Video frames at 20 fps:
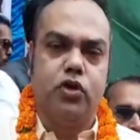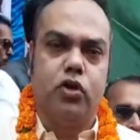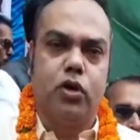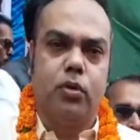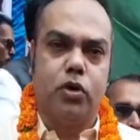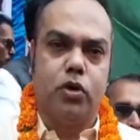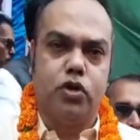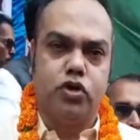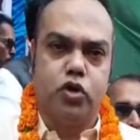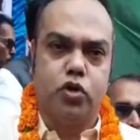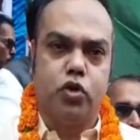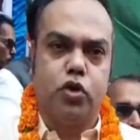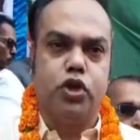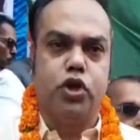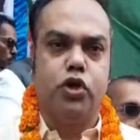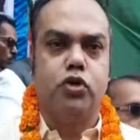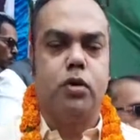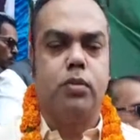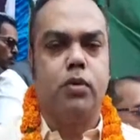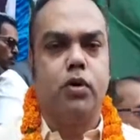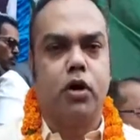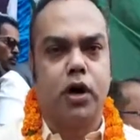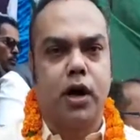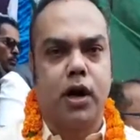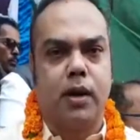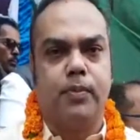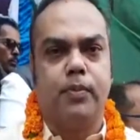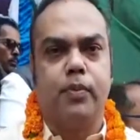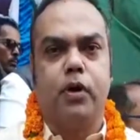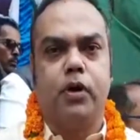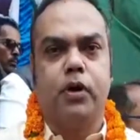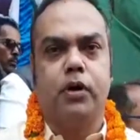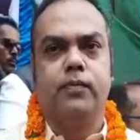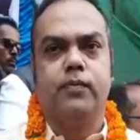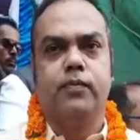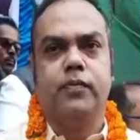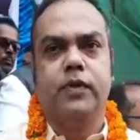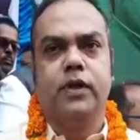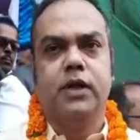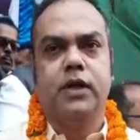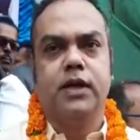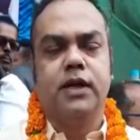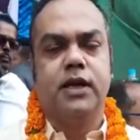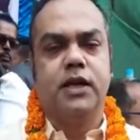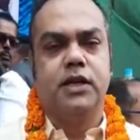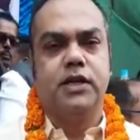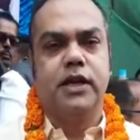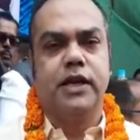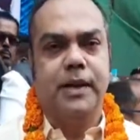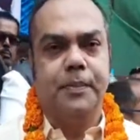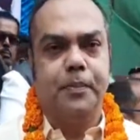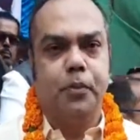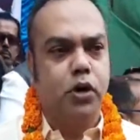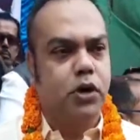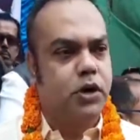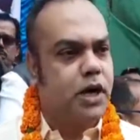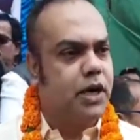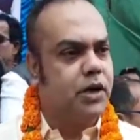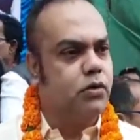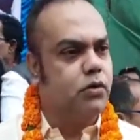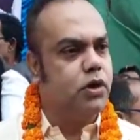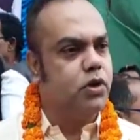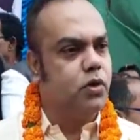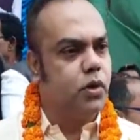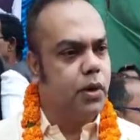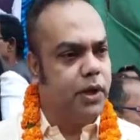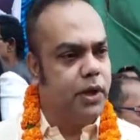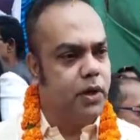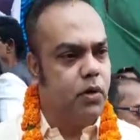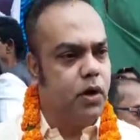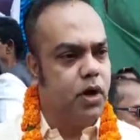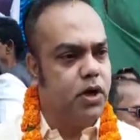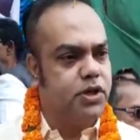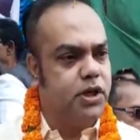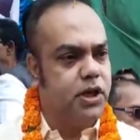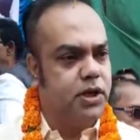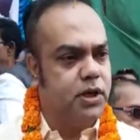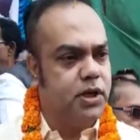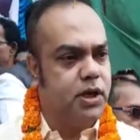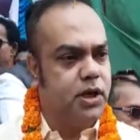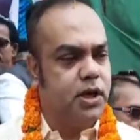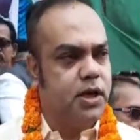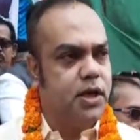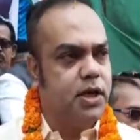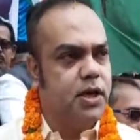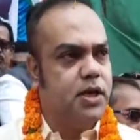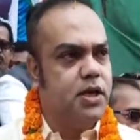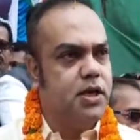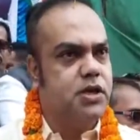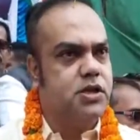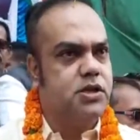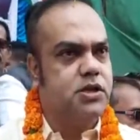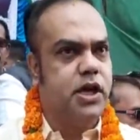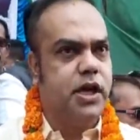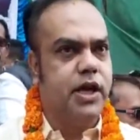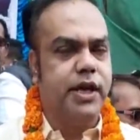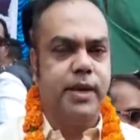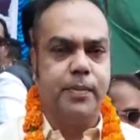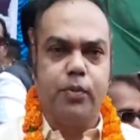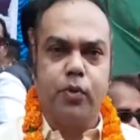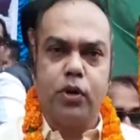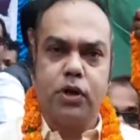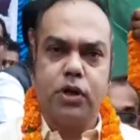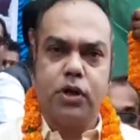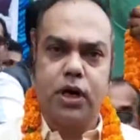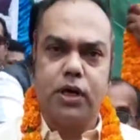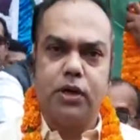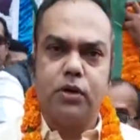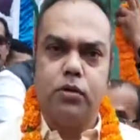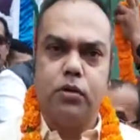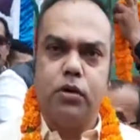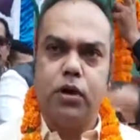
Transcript: ন বছর অতিক্রম করার পর যে রিপোর্ট কার্ড উনি তৈরি করেছেন সেই রিপোর্ট কার্ডগুলো